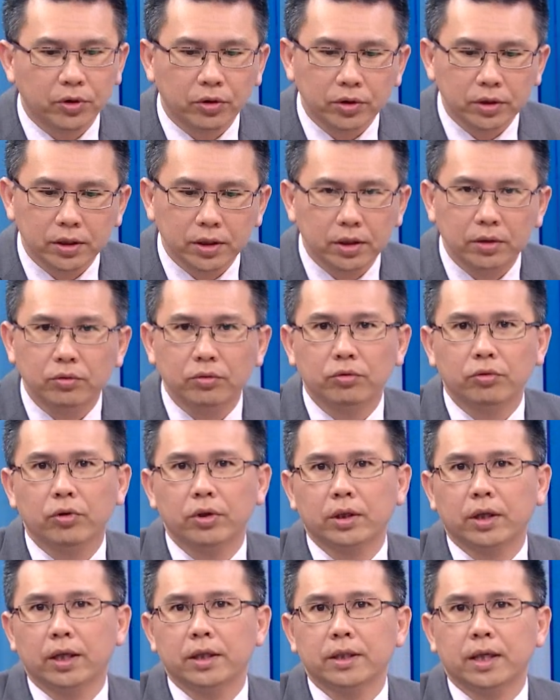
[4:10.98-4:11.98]
们都是一路
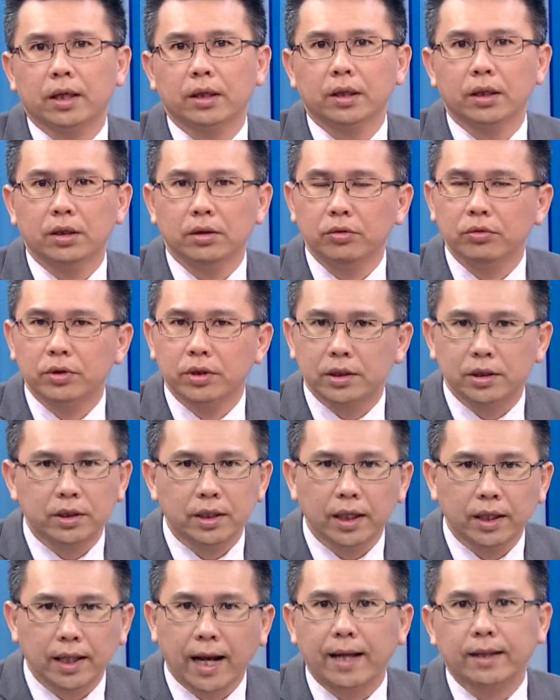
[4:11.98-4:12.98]
过去跟你讲，一路直
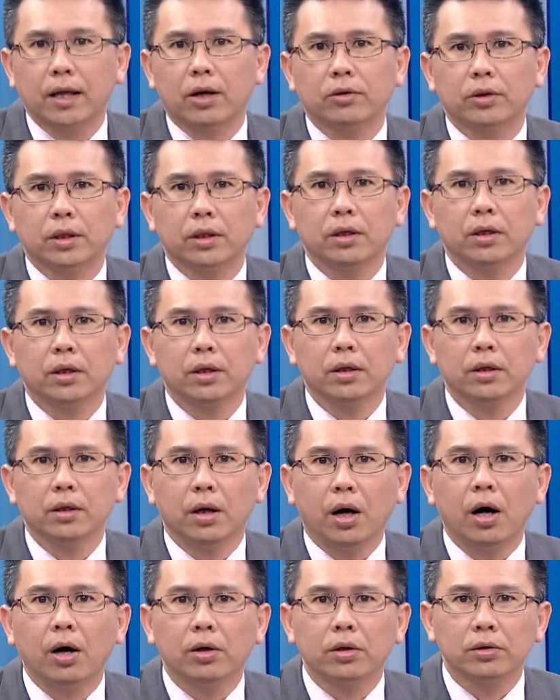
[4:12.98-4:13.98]
接嘎到底，
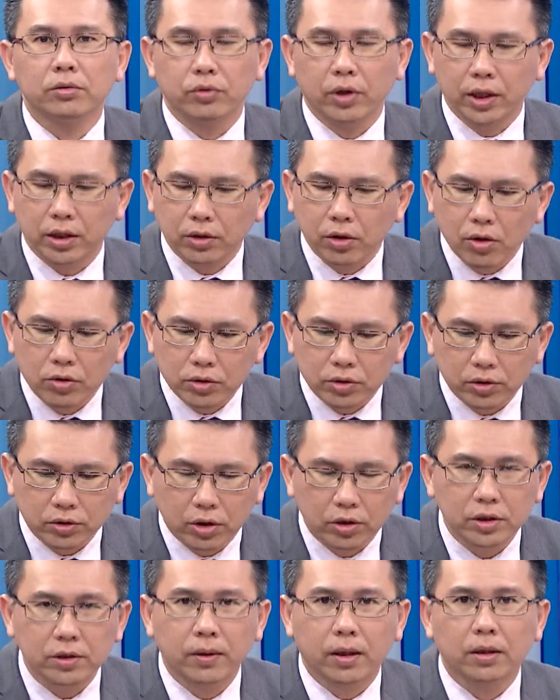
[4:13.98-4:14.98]
好，所以空手
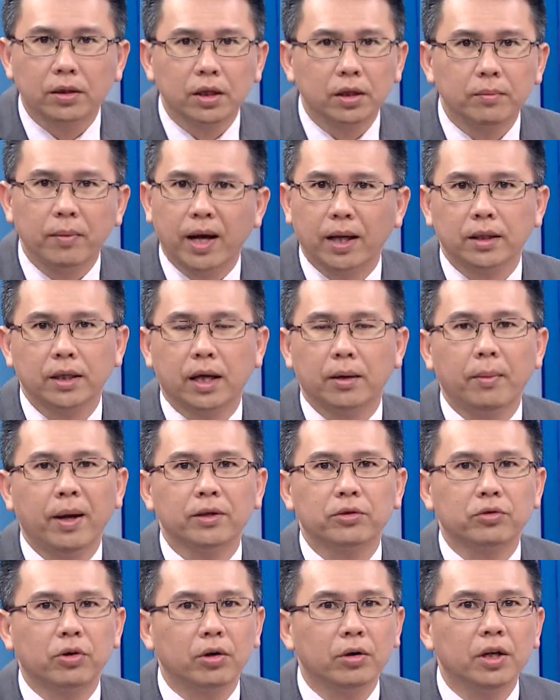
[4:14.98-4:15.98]
投资啊，你买你要卖
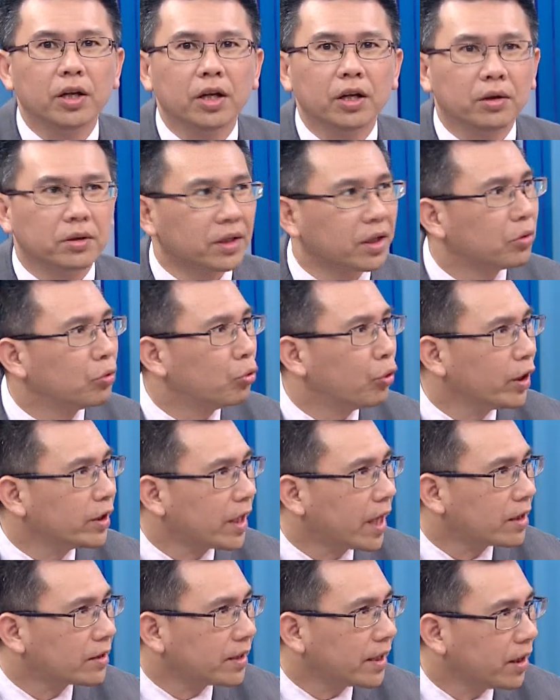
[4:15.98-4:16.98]
军工，等回
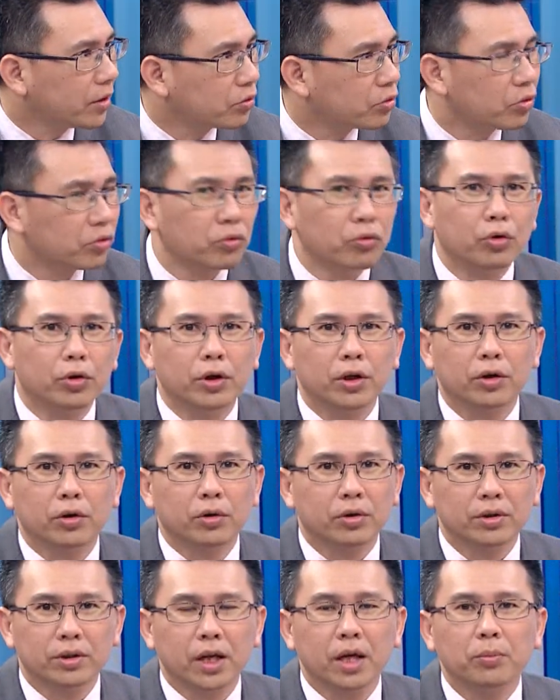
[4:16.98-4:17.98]
档才要做多，
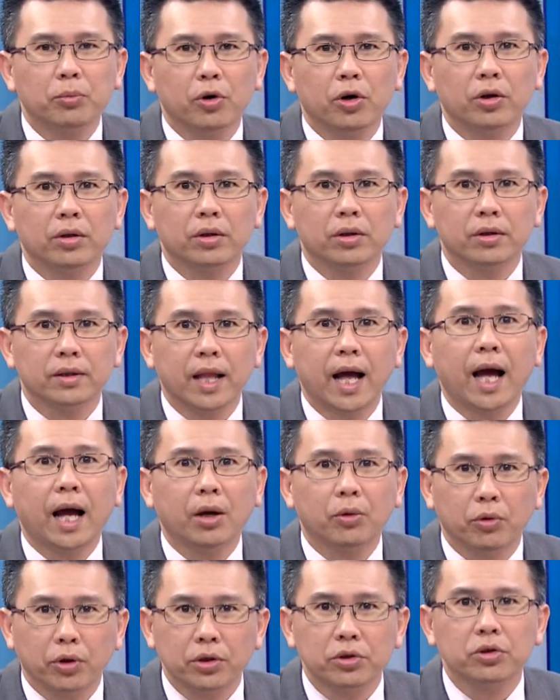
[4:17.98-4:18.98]
这一波拉
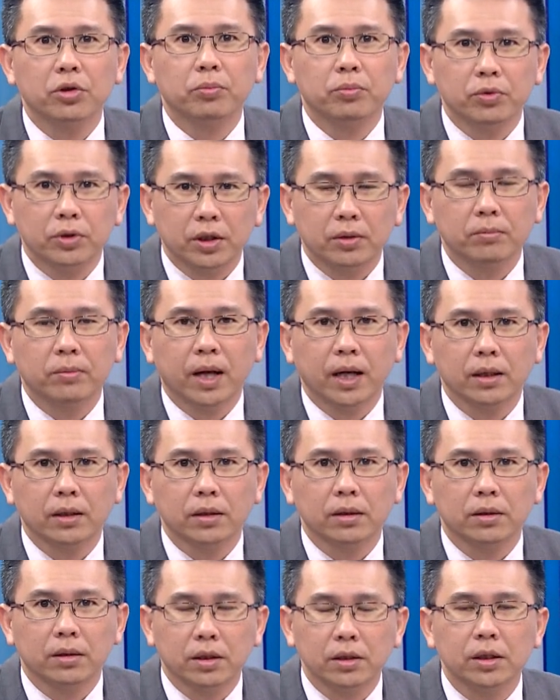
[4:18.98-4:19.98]
回就不能买
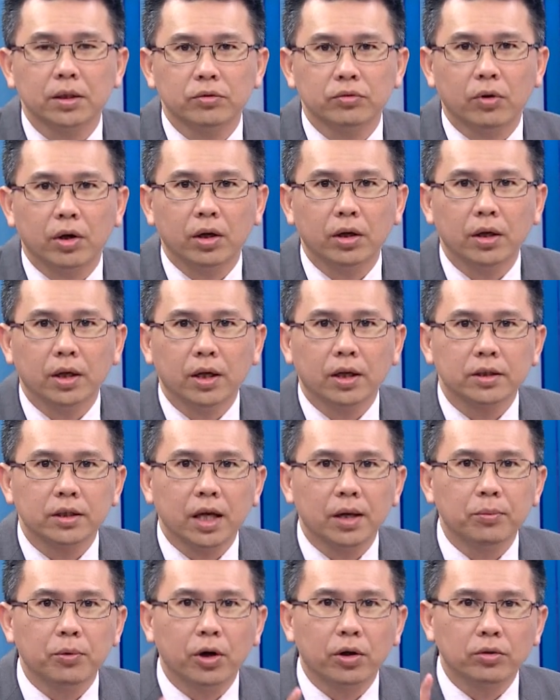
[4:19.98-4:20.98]
的，听清楚哦，
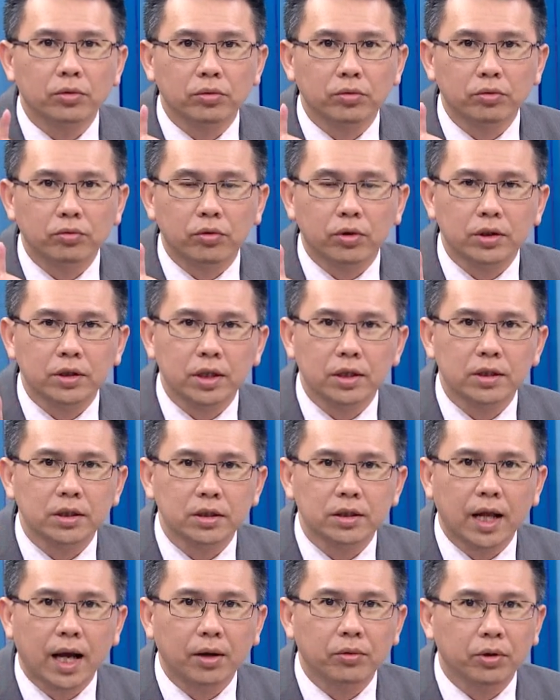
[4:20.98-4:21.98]
这一波如果正
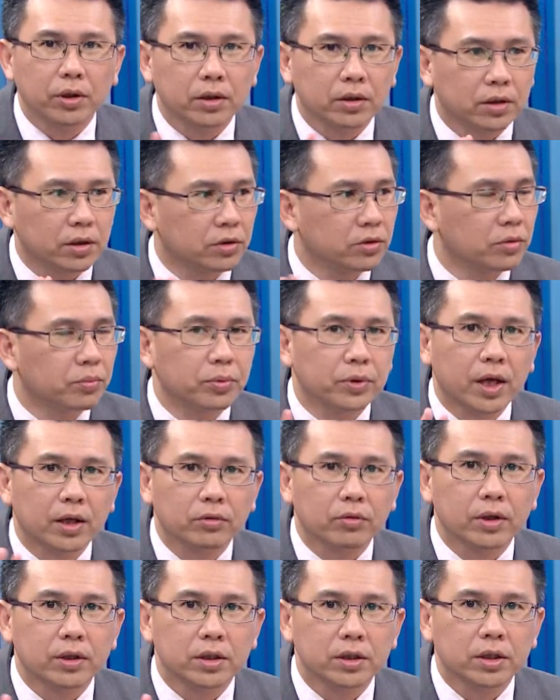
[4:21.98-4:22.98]
式拉回，你就不要
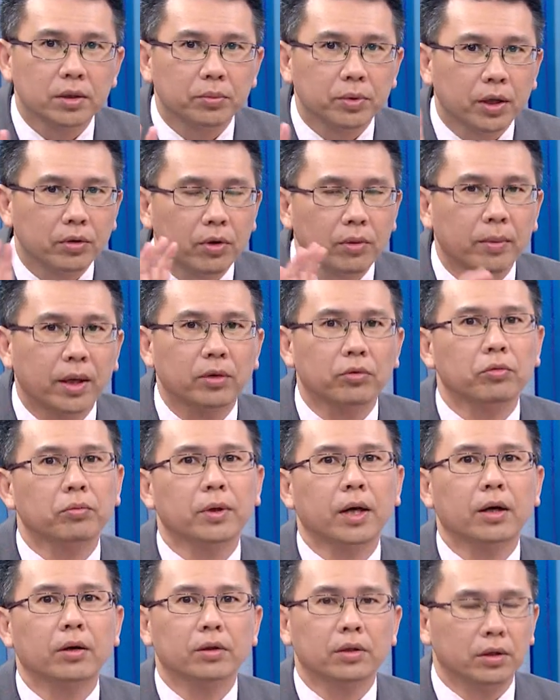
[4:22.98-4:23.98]
短期间不要乱买股
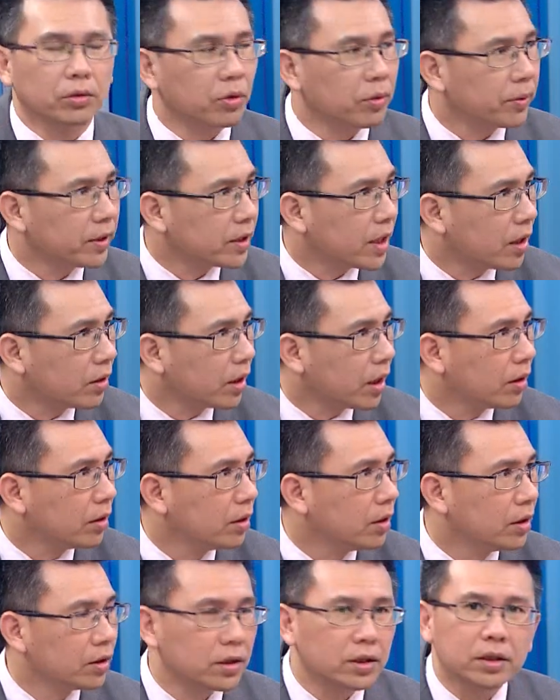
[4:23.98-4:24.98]
票，你会被套牢，
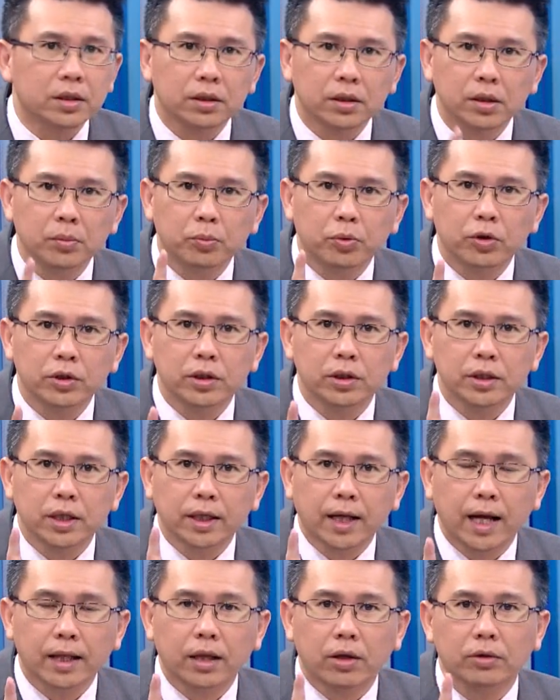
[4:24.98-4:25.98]
这是一波直接
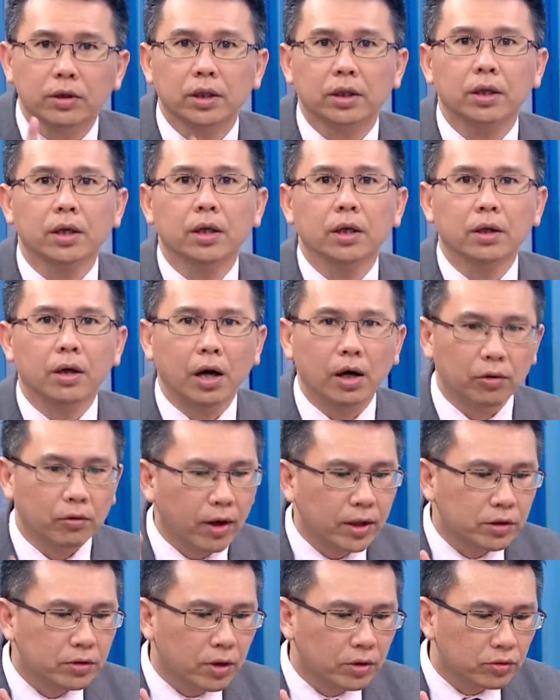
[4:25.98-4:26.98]
嘎到底，好，
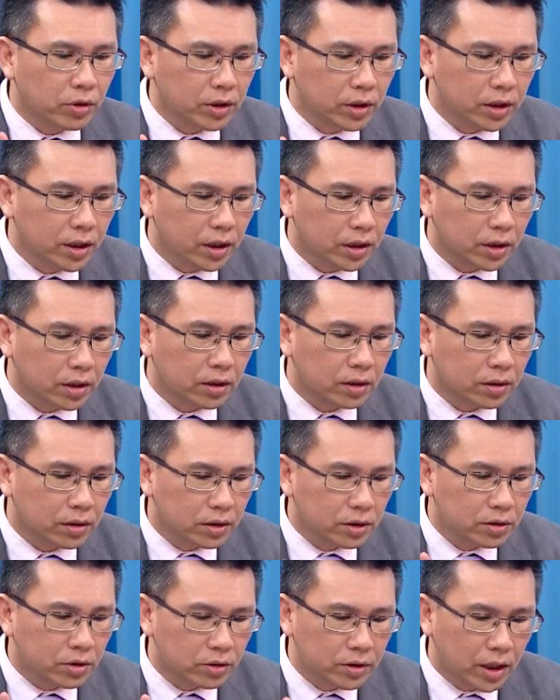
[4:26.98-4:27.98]
换句话说，第二个，
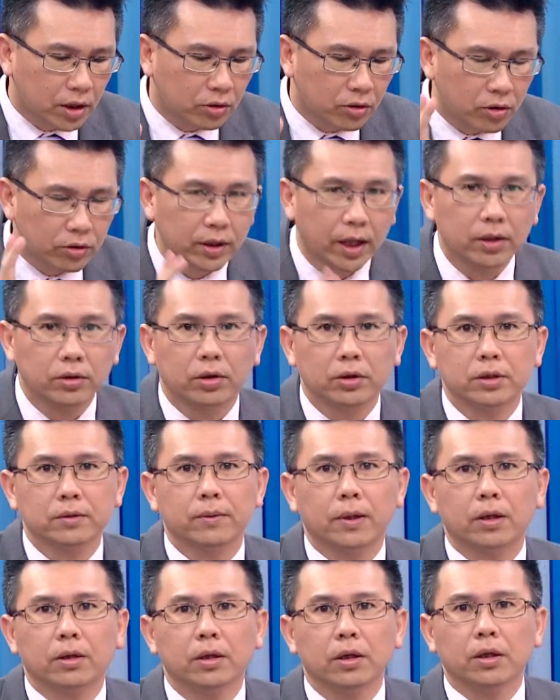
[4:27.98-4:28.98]
你手上有空单投资
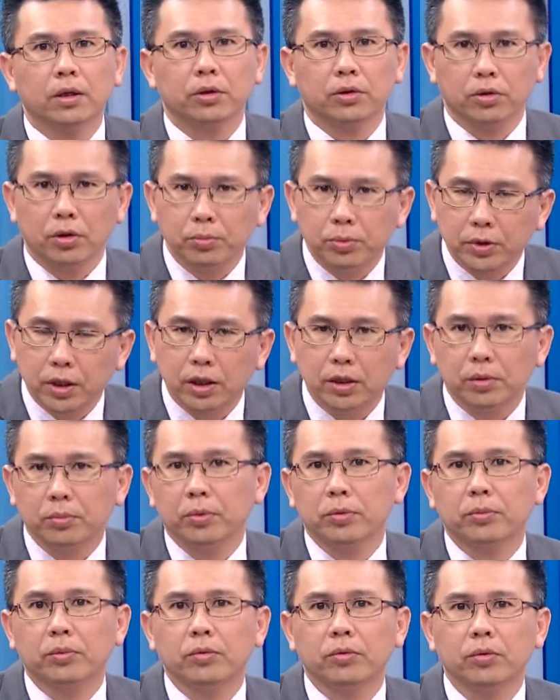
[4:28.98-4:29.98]
嘛，由不得你
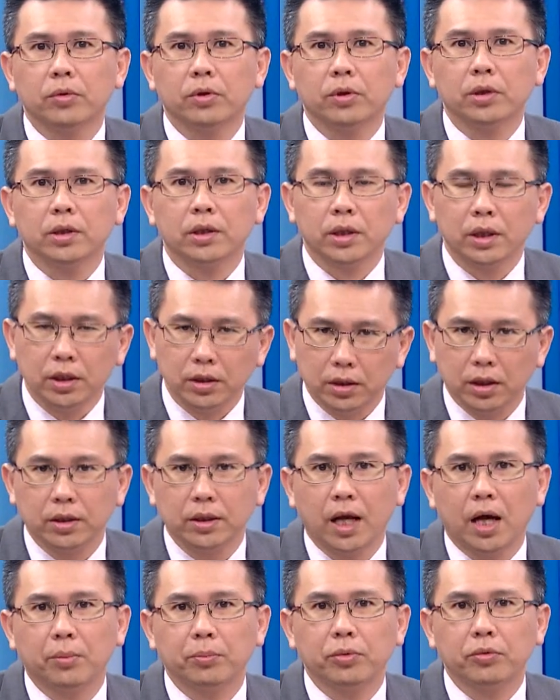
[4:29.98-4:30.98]
不赌，一
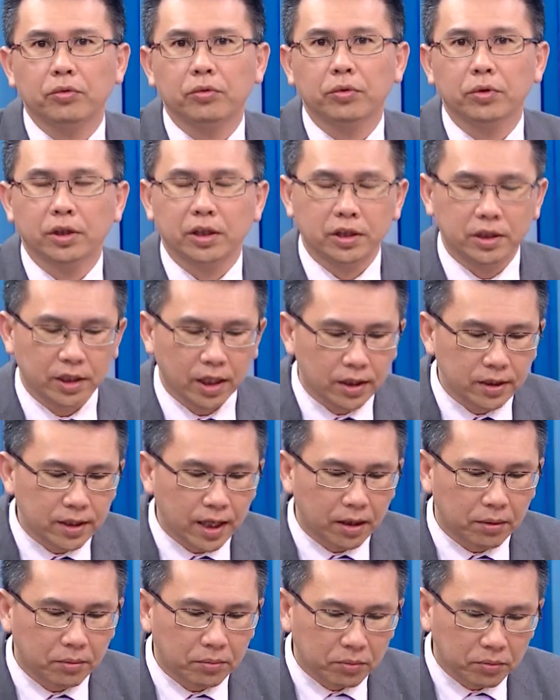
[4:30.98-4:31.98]
定要补，你现
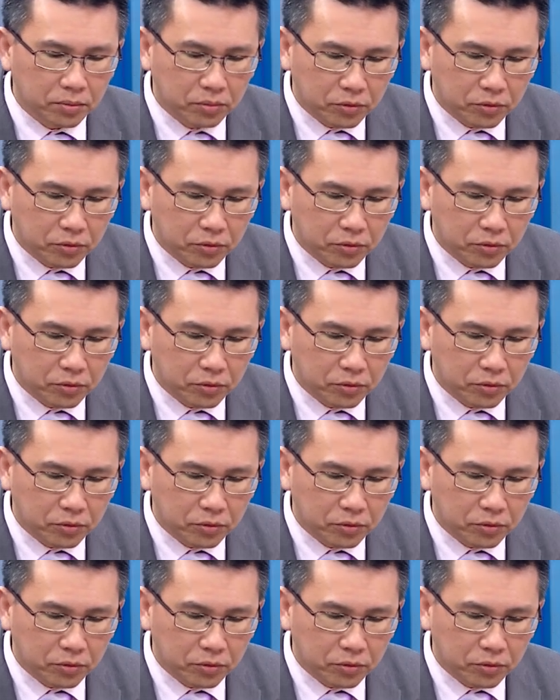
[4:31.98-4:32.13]
在。